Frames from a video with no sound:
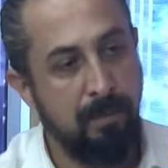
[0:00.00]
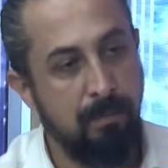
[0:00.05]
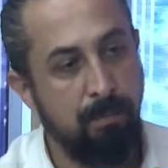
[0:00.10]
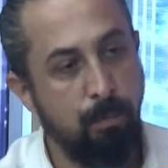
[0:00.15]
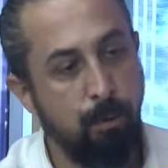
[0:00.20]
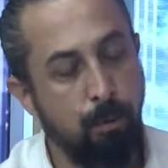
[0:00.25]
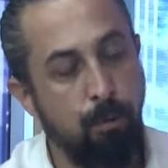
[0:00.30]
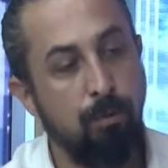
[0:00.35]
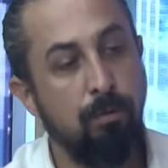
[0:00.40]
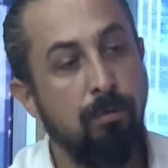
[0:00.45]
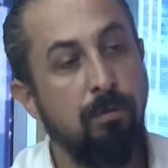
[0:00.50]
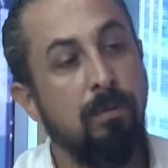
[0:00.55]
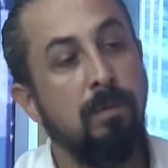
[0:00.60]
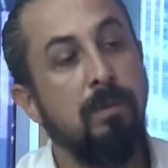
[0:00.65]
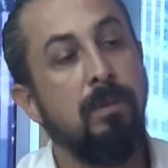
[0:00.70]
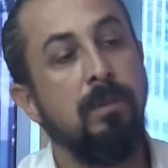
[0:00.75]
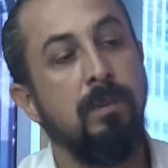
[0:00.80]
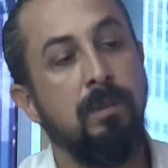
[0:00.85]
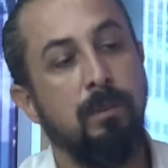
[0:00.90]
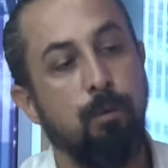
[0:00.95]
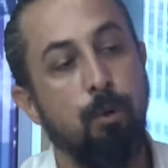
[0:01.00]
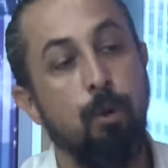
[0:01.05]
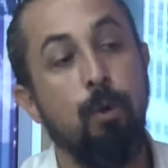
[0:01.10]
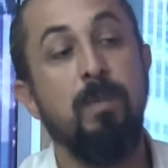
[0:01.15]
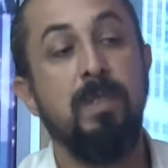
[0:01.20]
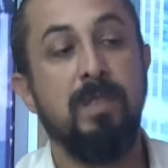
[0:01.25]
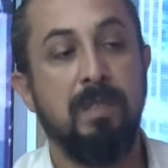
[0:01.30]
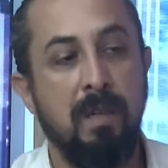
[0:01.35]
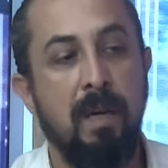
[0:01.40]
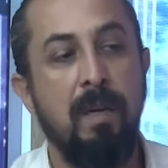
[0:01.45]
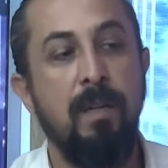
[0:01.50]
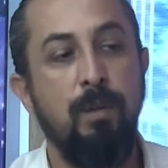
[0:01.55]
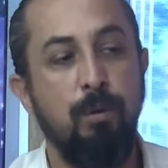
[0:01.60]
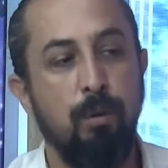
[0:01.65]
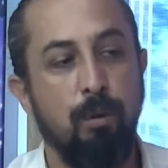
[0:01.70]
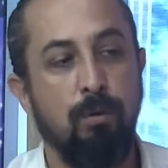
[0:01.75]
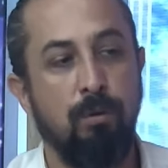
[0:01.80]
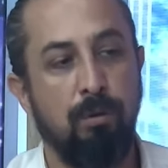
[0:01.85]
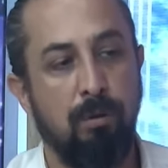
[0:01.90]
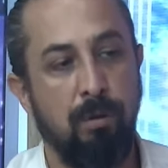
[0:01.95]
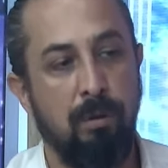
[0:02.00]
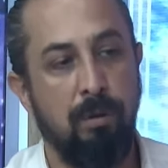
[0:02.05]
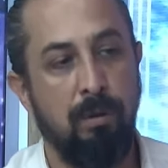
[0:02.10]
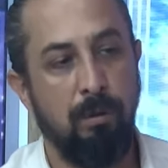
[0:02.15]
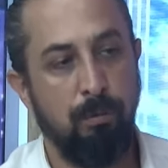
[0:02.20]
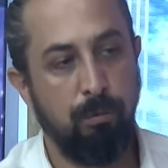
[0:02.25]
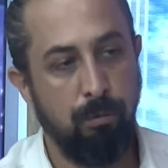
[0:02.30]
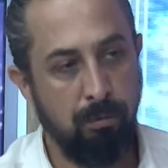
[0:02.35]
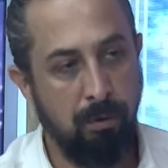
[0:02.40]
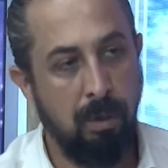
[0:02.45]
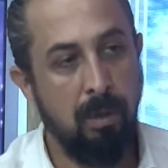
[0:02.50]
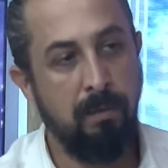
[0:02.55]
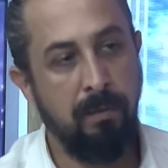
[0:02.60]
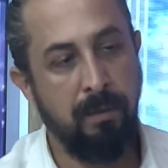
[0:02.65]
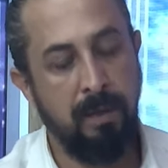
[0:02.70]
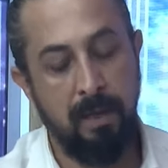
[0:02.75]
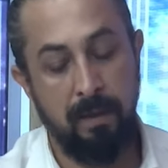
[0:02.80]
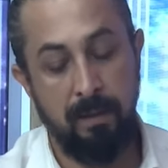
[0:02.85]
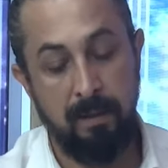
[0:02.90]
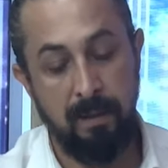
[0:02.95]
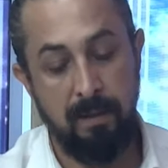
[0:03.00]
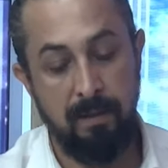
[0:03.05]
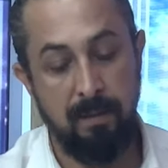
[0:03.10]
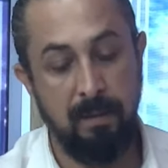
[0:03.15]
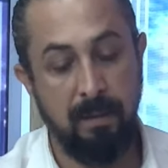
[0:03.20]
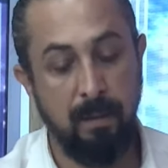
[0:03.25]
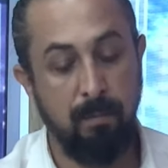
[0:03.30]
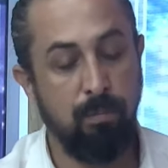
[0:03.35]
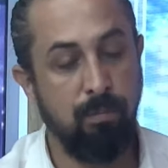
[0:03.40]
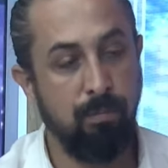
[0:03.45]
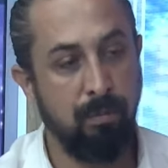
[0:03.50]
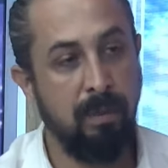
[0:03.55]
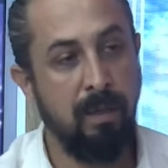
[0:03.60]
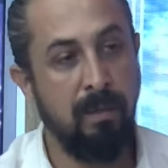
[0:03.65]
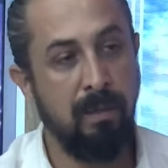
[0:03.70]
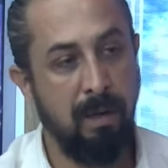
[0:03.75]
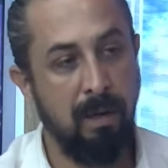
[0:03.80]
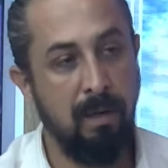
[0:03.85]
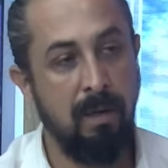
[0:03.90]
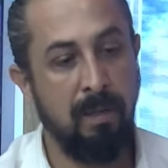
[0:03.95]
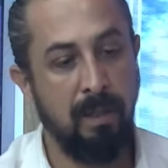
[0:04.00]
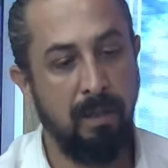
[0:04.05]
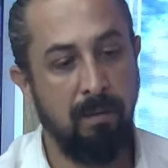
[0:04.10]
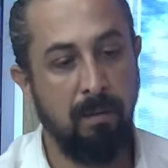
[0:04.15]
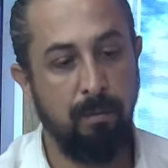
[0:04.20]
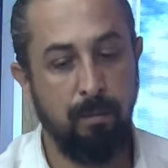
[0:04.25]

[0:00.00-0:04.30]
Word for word: boru e, koruması dahi yok. Yok. E, yani yok. kesinlikle bunlar Bakın hala bir, gelen